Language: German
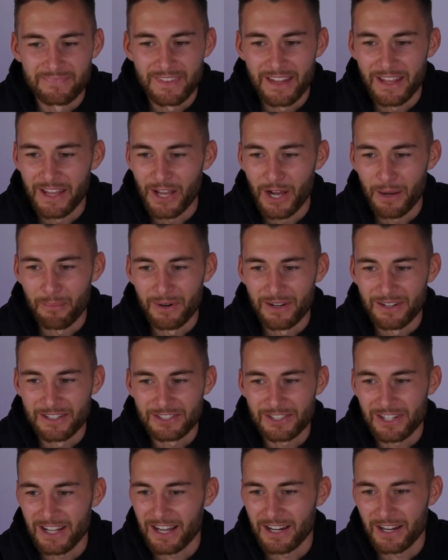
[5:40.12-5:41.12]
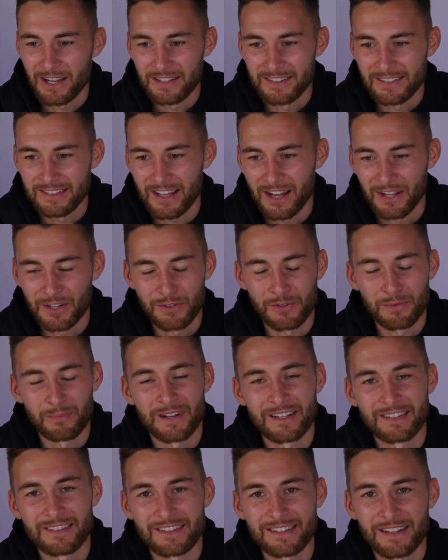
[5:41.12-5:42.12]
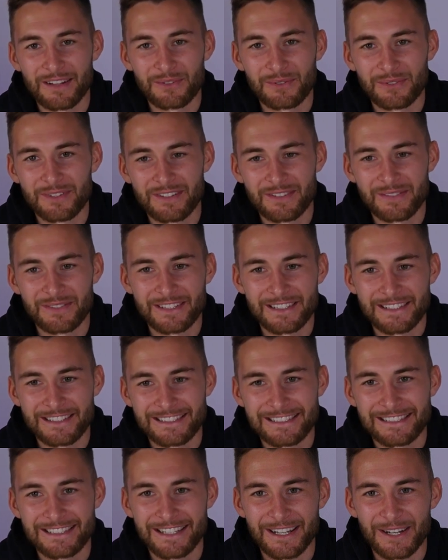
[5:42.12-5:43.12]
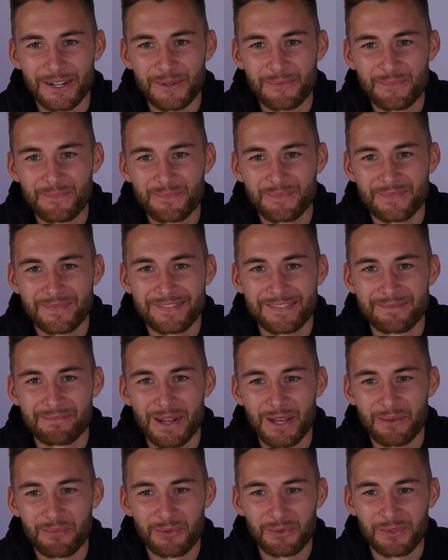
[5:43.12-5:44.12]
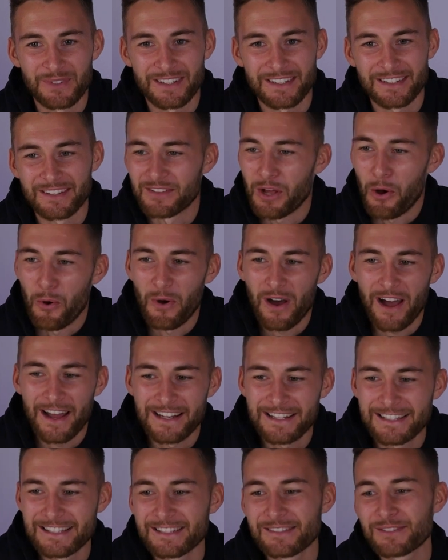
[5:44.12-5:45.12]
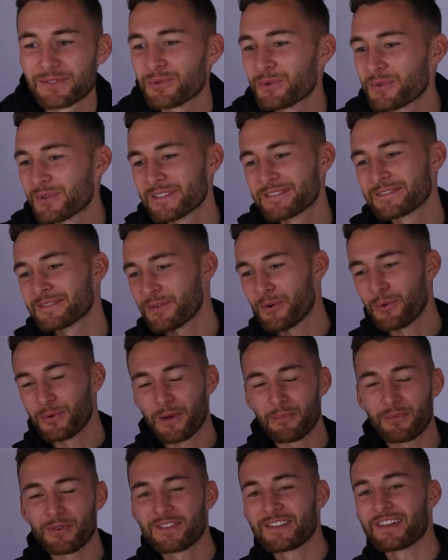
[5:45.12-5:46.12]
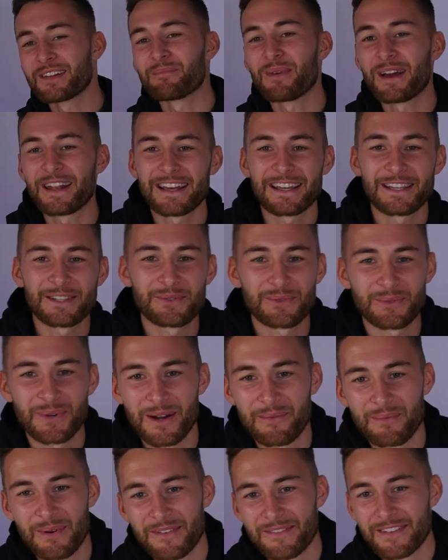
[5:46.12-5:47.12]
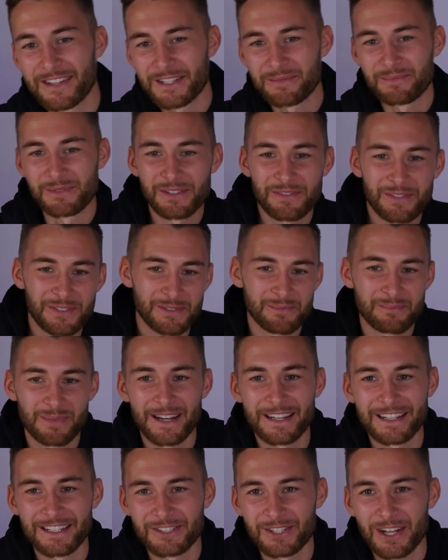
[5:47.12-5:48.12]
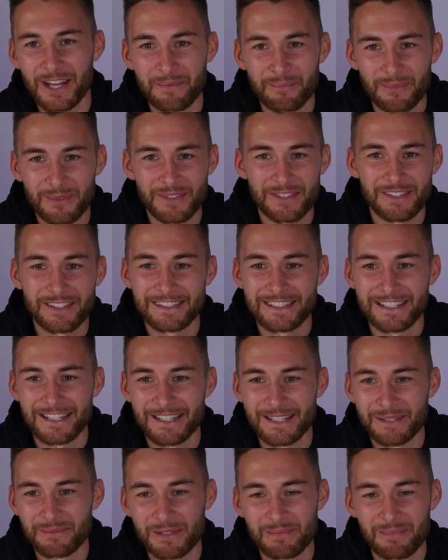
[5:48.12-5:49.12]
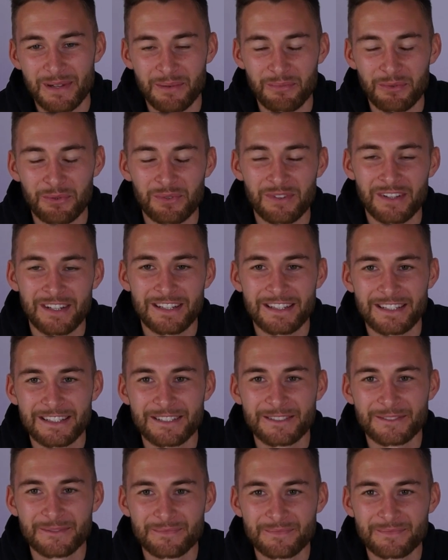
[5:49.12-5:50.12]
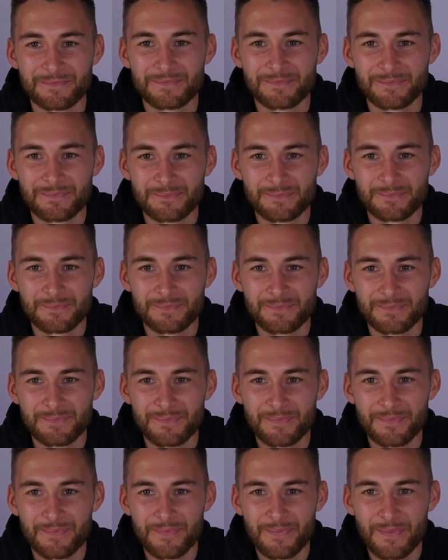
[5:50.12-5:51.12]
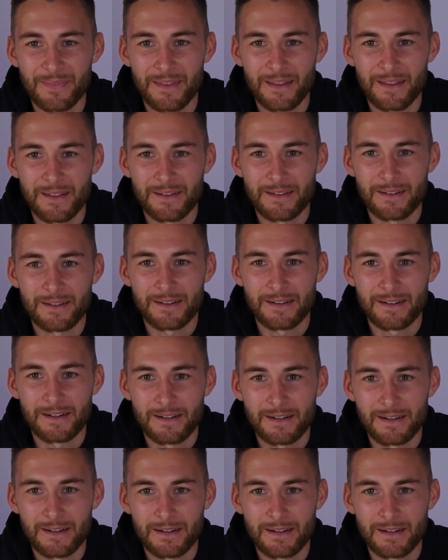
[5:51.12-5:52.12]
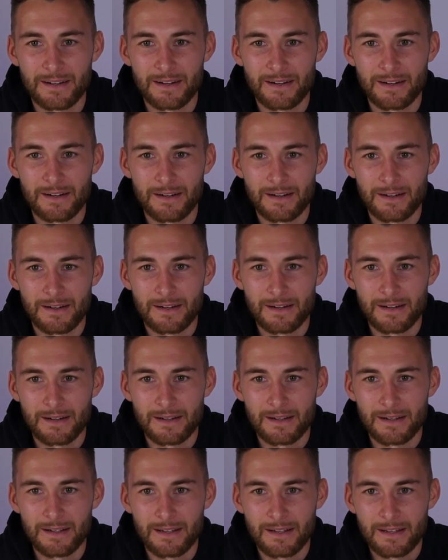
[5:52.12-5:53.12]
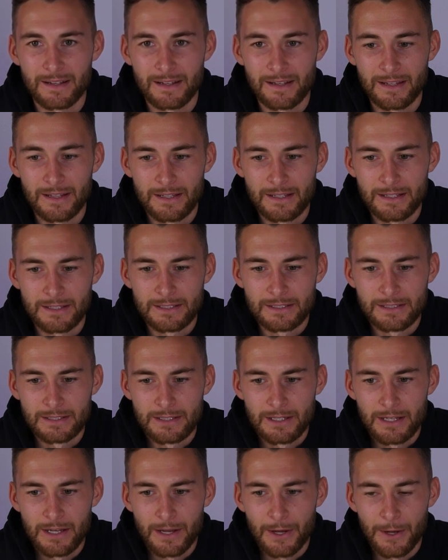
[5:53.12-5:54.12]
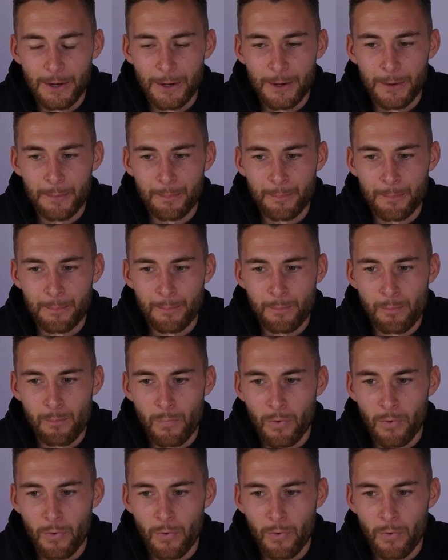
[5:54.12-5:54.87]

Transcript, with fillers: Nee, aber Schlager ist gar nicht so meins. Also deswegen, ja, Play Music. Ist auch eigentlich nicht so 100% meine Richtung, aber wenn ich mich zwischen beiden entscheiden muss, dann nehme ich Play Music. Zeitungen oder Online-Medien? Ähm,